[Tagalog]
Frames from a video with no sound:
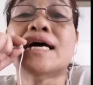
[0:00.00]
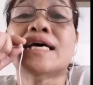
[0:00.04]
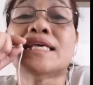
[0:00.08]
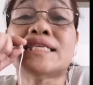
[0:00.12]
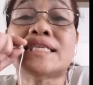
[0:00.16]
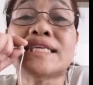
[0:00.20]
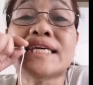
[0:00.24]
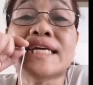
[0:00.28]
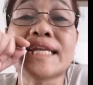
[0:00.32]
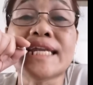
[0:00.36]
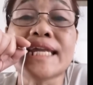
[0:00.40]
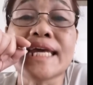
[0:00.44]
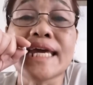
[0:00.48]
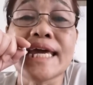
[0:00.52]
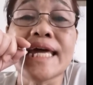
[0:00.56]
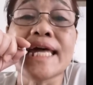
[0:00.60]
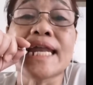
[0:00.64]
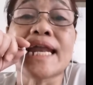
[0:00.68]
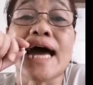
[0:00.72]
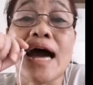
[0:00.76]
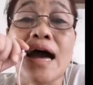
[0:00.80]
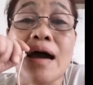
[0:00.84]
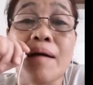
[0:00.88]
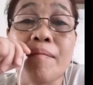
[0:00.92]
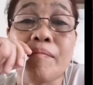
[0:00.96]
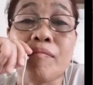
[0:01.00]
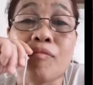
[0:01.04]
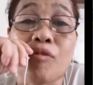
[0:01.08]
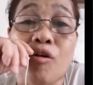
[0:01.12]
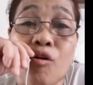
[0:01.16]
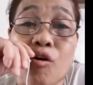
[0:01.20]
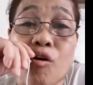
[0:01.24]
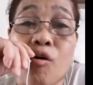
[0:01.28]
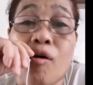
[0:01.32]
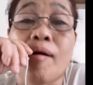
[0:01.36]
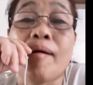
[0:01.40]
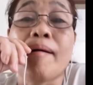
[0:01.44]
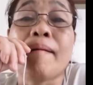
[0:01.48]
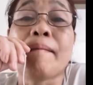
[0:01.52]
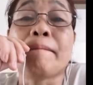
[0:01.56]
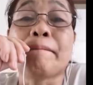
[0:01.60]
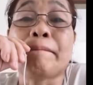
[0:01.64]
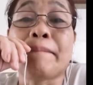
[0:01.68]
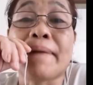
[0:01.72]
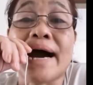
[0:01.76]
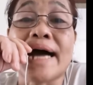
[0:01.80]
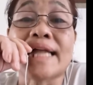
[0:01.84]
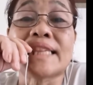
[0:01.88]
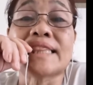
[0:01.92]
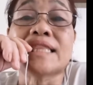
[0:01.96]
Sinira mo
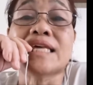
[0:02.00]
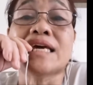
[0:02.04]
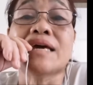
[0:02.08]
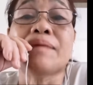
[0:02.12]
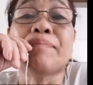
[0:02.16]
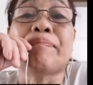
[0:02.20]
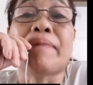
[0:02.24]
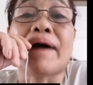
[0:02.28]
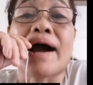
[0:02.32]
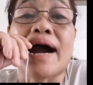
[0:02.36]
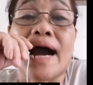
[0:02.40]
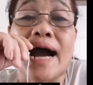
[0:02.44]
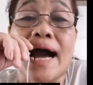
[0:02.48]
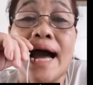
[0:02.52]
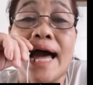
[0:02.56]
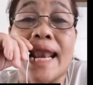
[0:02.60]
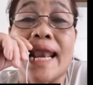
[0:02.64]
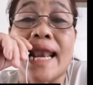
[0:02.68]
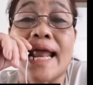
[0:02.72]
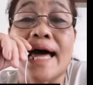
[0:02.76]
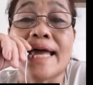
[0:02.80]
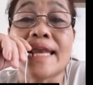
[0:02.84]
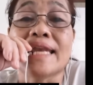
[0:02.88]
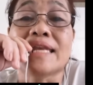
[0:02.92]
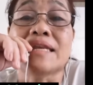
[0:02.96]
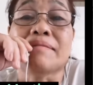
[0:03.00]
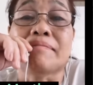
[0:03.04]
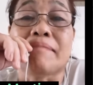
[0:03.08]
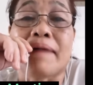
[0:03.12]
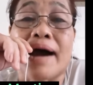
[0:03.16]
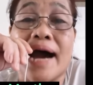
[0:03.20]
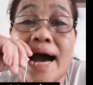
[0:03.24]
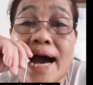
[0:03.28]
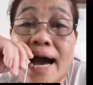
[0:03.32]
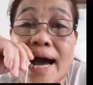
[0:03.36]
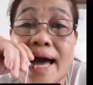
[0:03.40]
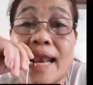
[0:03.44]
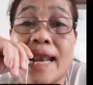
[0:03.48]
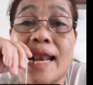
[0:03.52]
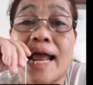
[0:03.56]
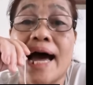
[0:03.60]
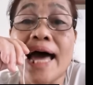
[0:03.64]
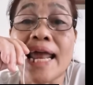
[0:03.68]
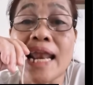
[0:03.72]
pati pangalan ni Mahal.